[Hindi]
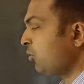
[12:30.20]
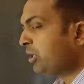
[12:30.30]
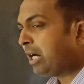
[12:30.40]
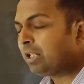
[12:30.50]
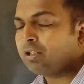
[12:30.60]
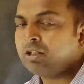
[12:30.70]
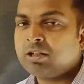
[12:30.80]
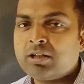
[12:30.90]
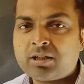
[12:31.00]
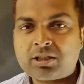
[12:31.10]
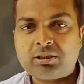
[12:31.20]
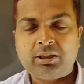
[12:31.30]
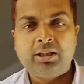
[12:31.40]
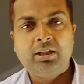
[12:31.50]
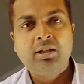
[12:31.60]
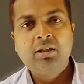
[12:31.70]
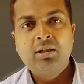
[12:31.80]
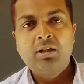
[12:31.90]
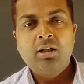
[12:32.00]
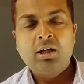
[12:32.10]
को याद करके रख सकते हैं
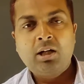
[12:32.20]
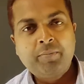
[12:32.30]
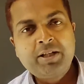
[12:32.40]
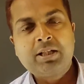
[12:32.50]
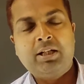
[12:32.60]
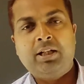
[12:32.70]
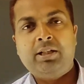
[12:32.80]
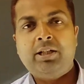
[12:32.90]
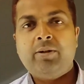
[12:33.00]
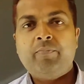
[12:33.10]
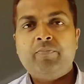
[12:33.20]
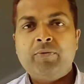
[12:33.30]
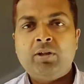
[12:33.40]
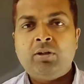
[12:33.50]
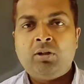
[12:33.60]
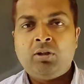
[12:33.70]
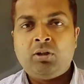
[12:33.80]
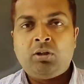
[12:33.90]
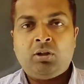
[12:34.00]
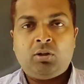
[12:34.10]
हमेशा के लिए
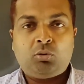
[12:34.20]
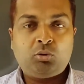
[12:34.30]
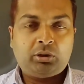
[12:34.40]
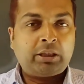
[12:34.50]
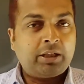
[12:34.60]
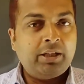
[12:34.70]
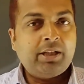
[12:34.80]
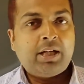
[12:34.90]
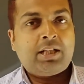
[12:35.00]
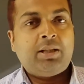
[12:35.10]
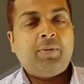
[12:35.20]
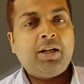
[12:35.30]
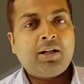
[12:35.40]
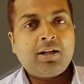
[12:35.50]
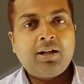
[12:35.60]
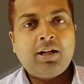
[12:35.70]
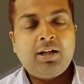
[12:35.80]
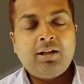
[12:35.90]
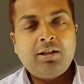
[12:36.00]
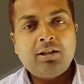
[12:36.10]
तो तकनीक का इस्तेमाल करना
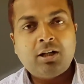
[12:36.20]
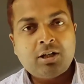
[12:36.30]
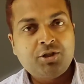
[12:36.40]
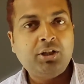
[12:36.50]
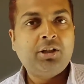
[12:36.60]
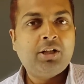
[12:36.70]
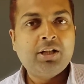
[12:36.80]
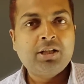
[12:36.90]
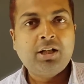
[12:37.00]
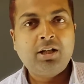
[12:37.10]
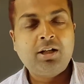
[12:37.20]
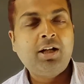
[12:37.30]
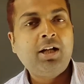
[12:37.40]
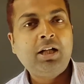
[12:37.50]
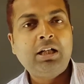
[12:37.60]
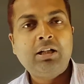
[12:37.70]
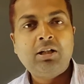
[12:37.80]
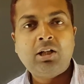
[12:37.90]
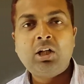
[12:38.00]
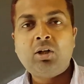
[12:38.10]
है अच्छे तरीके से करना है
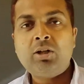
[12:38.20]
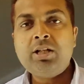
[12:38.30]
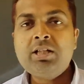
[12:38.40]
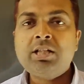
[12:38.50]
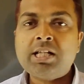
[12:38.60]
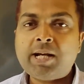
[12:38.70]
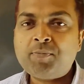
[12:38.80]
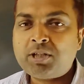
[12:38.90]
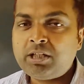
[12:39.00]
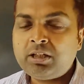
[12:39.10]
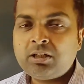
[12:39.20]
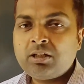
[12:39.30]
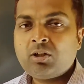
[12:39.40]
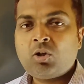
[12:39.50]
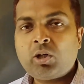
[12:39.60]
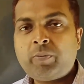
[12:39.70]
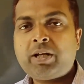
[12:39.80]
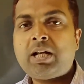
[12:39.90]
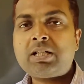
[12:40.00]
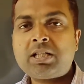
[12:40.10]
और इस हिसाब से और भी
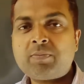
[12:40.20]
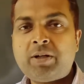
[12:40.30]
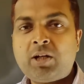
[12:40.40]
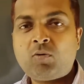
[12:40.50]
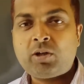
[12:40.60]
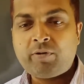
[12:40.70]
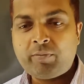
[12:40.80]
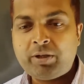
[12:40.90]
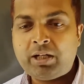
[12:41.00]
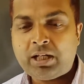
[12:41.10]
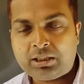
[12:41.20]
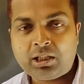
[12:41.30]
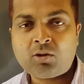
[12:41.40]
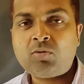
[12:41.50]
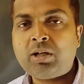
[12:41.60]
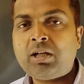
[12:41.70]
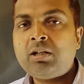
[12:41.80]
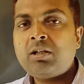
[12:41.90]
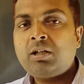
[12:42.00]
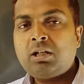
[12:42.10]
क्लासेस में रेगुलर वे में लाता रहूँगा
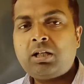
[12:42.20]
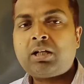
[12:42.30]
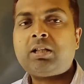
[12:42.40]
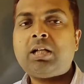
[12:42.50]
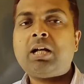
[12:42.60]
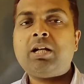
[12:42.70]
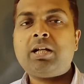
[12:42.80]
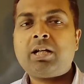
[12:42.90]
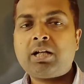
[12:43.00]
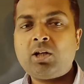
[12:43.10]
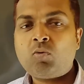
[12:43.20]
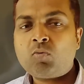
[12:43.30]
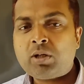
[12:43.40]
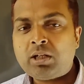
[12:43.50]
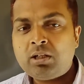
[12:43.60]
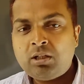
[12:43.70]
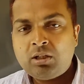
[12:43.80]
लगातार ले करके रहूँगा